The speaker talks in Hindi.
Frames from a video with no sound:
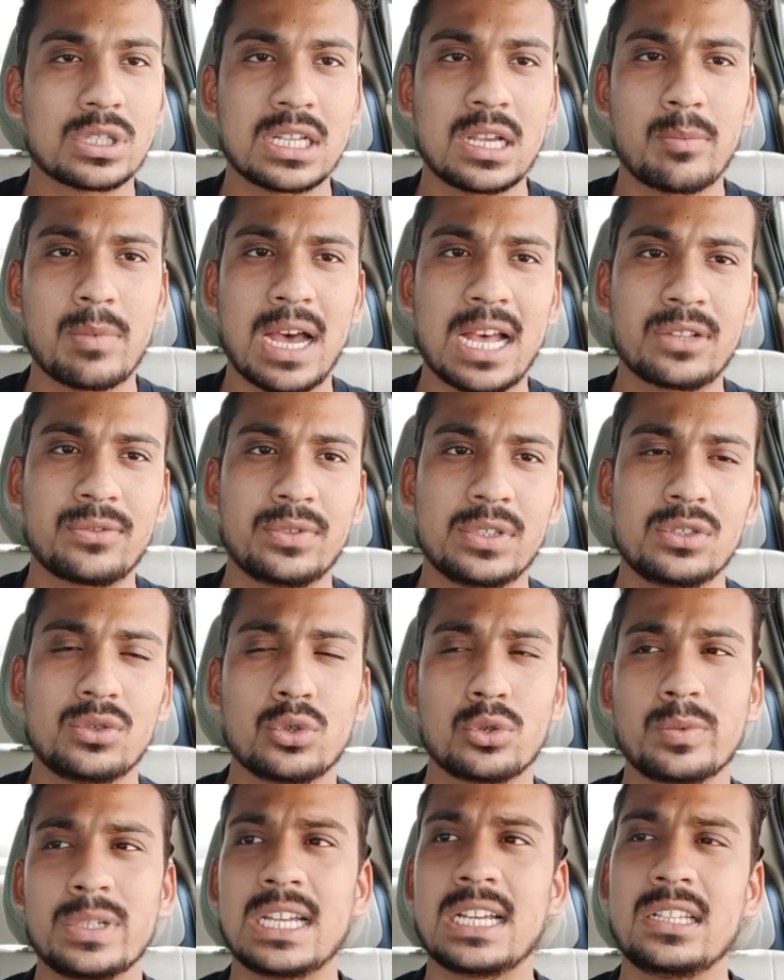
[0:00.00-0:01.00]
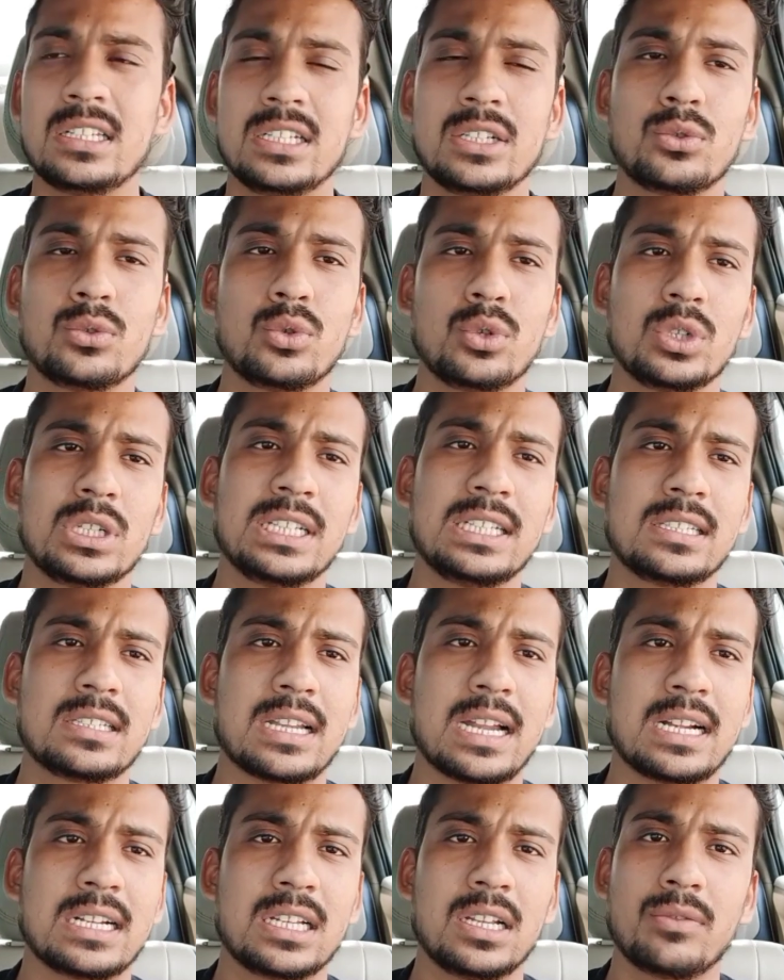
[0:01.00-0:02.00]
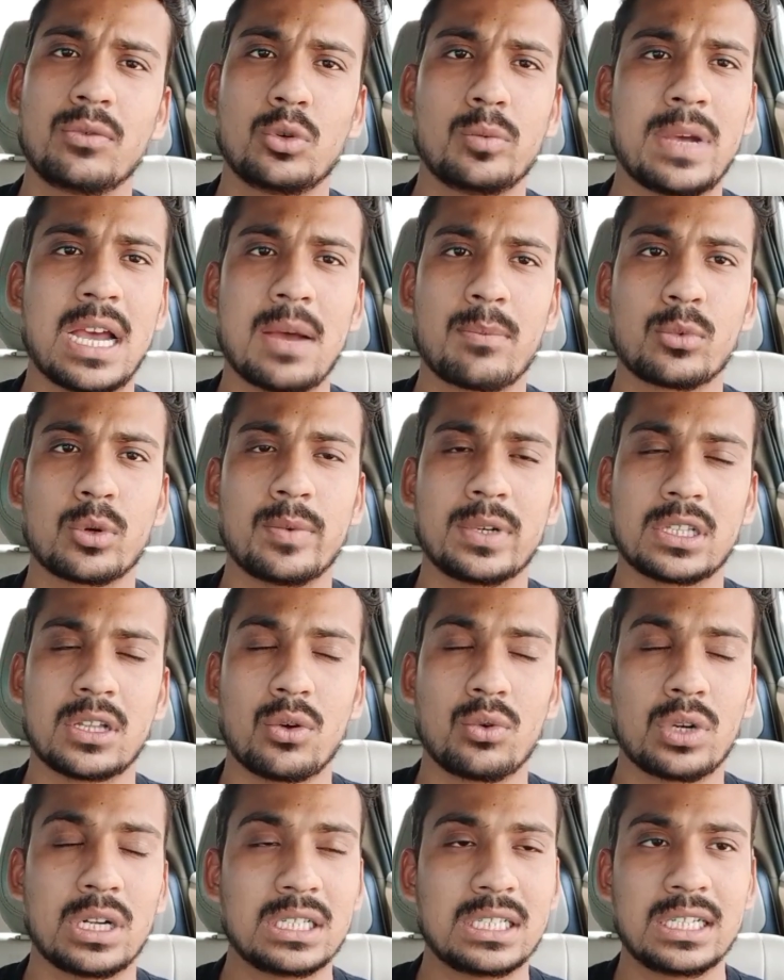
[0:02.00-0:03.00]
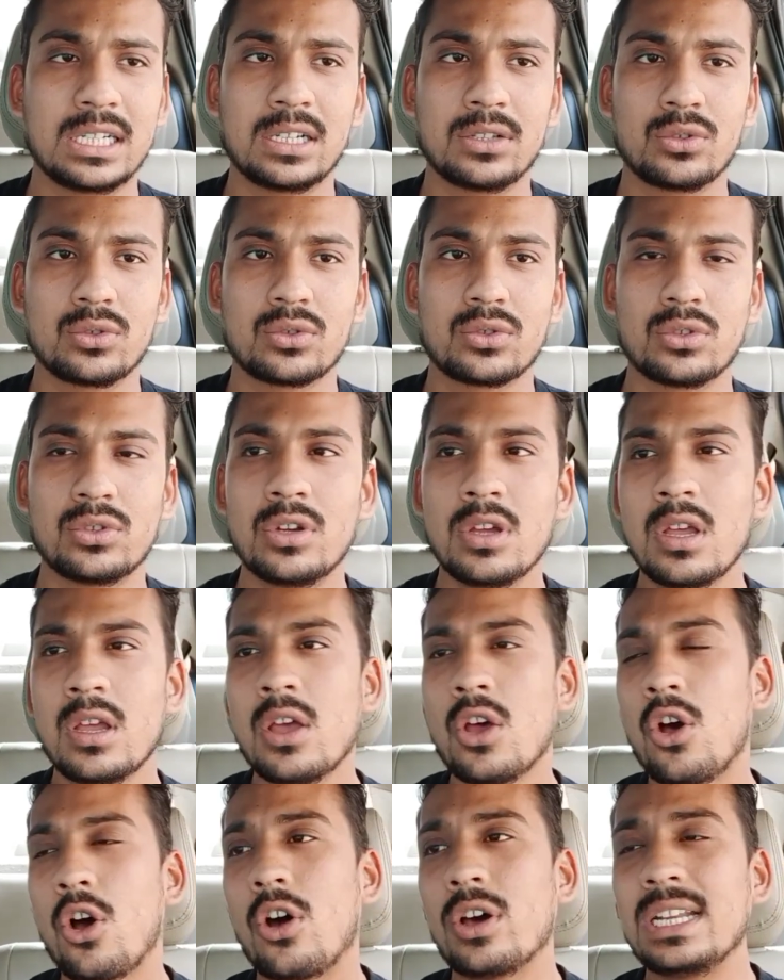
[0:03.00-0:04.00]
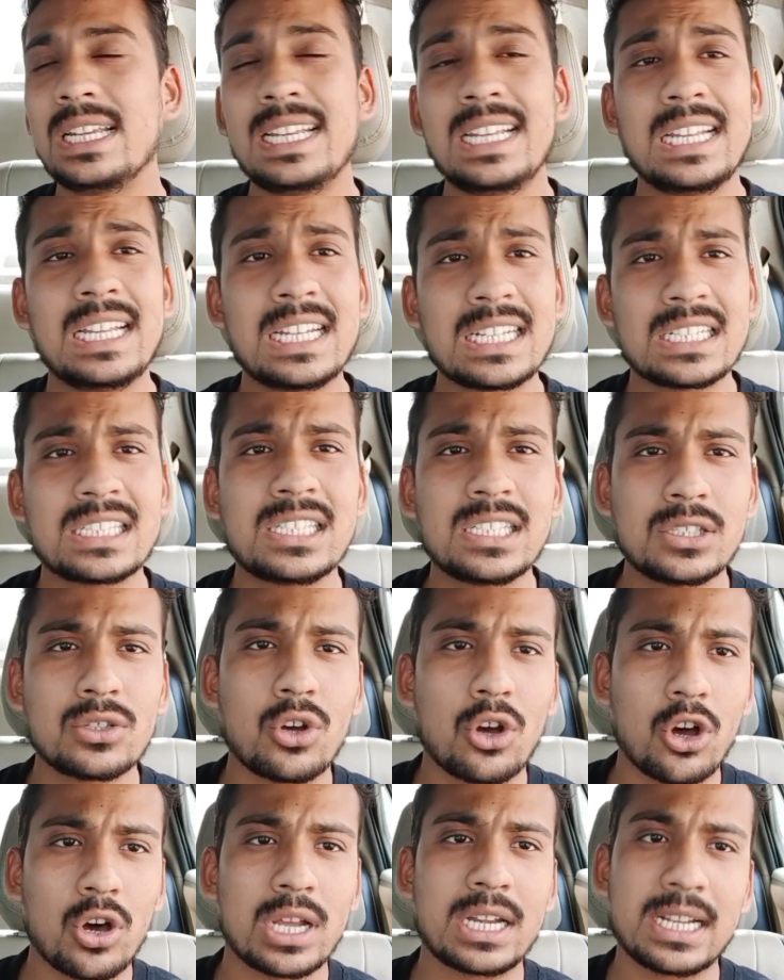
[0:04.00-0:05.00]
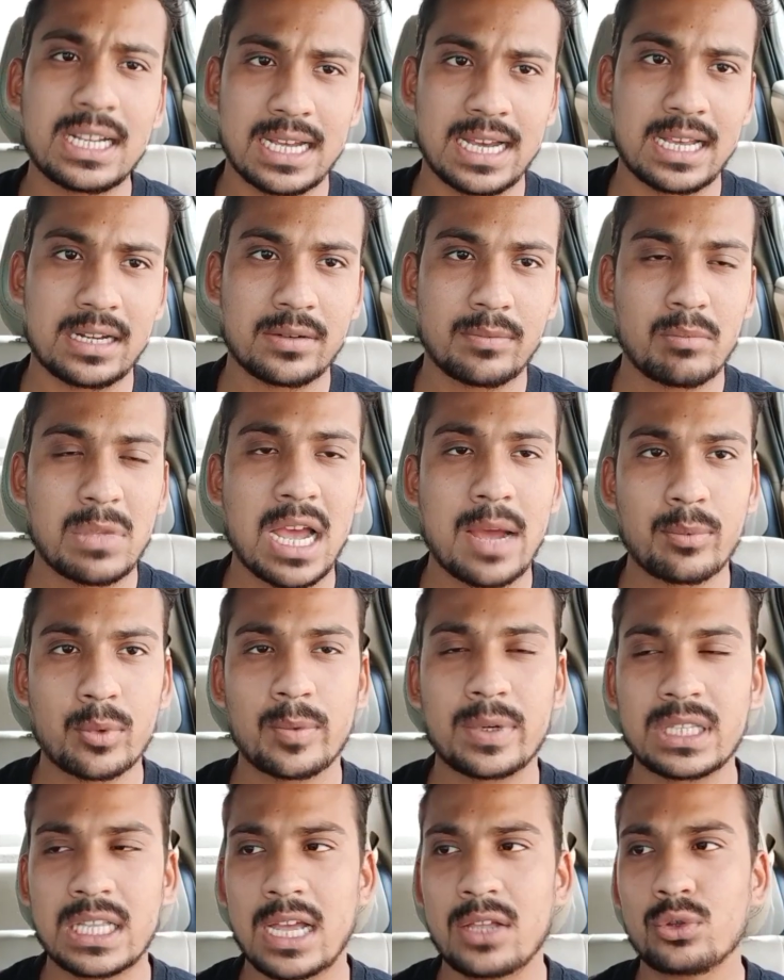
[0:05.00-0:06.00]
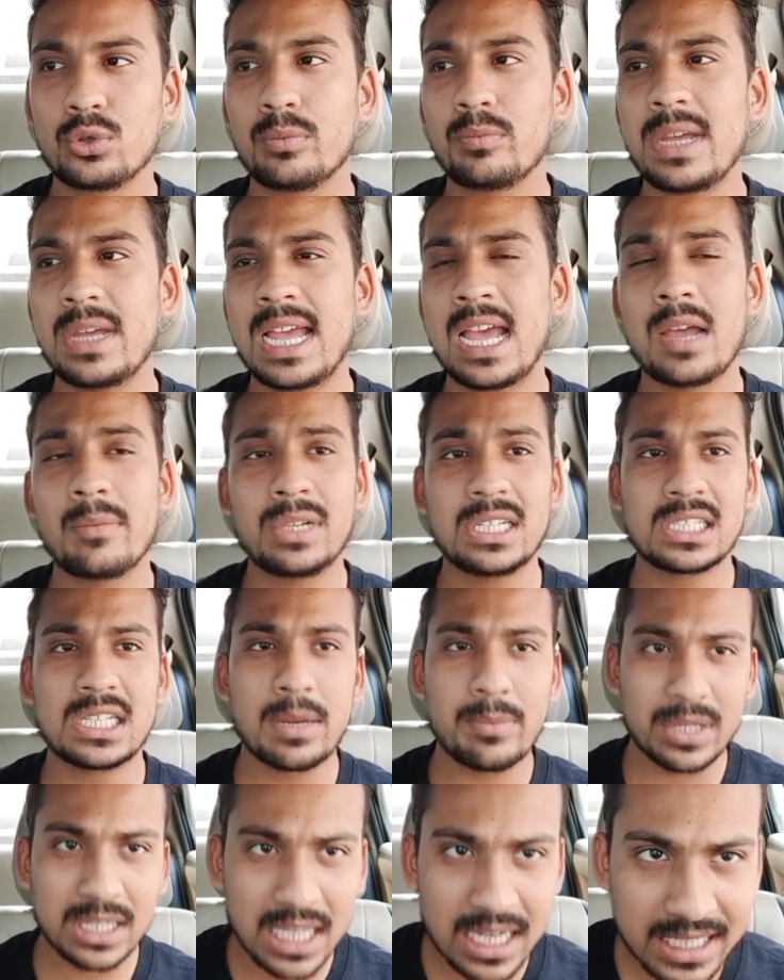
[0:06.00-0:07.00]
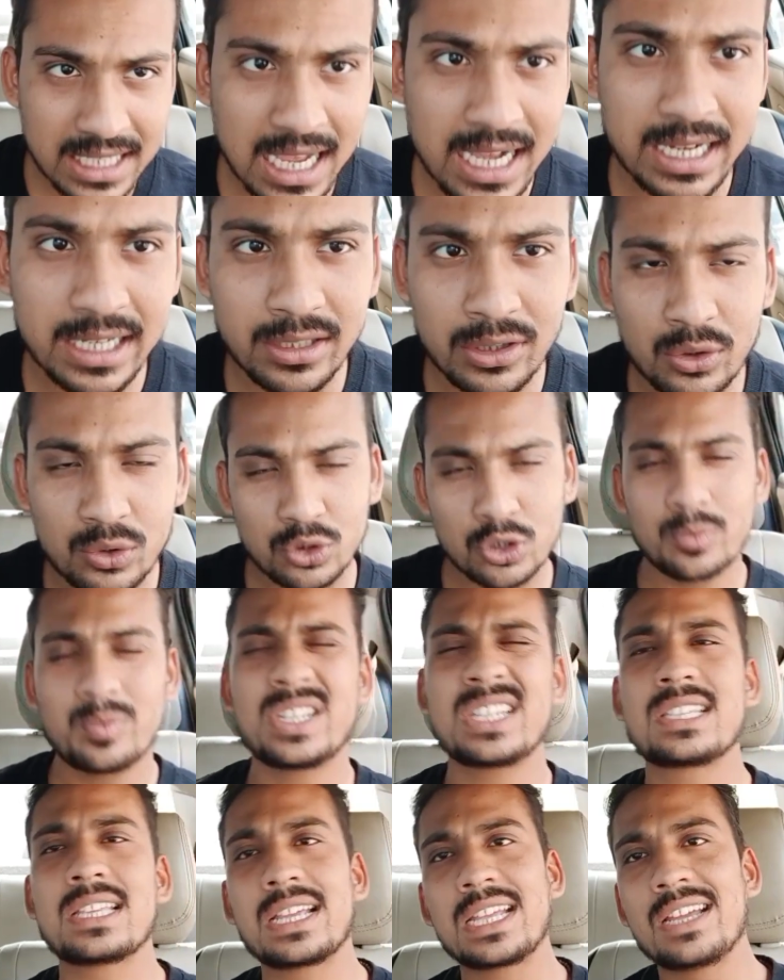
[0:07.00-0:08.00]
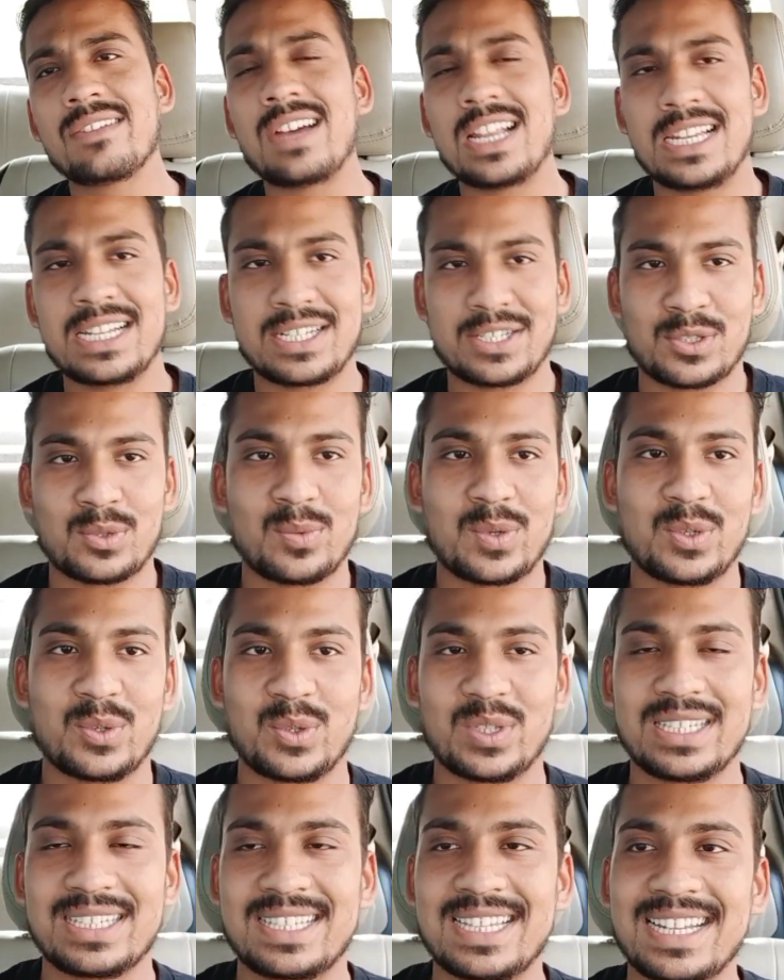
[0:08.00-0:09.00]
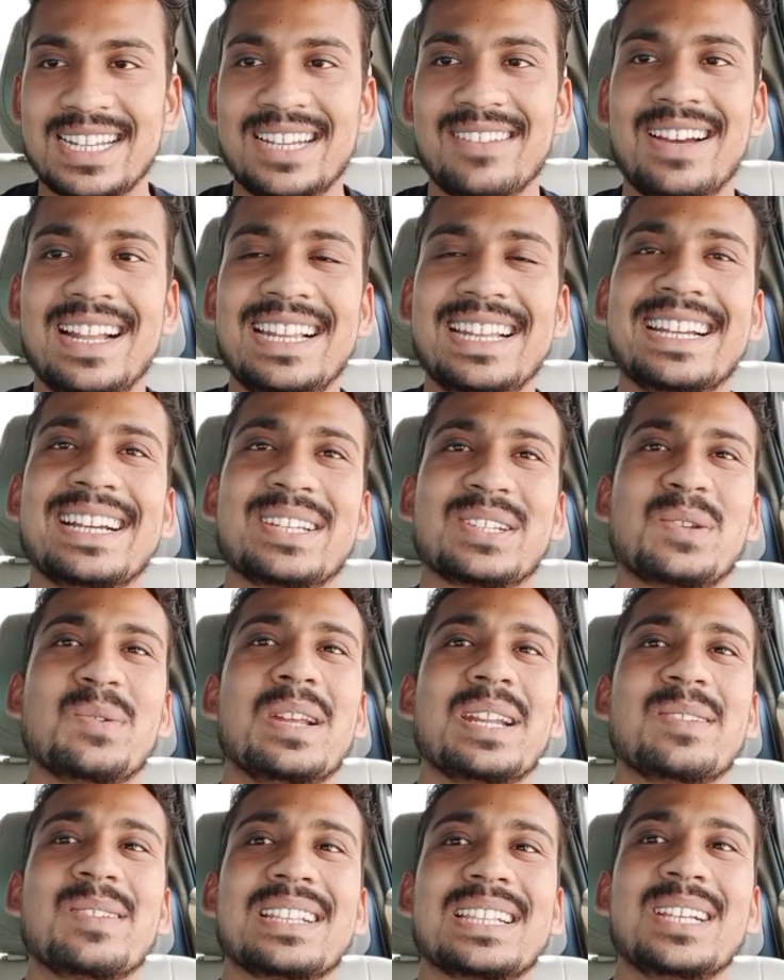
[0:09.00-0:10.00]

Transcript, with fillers: उसके बाद फिर जो भी अर्निंग होगी इस राइड की वो मैं आपको बताऊंगा ठीक है दोस्तों और एक चीज और है यार मैं आपको बता दूं मैं हमेशा पता है क्या करता हूँ जो अपने सगे वाले कस्टमर होते हैं सगे वाले कस्टमर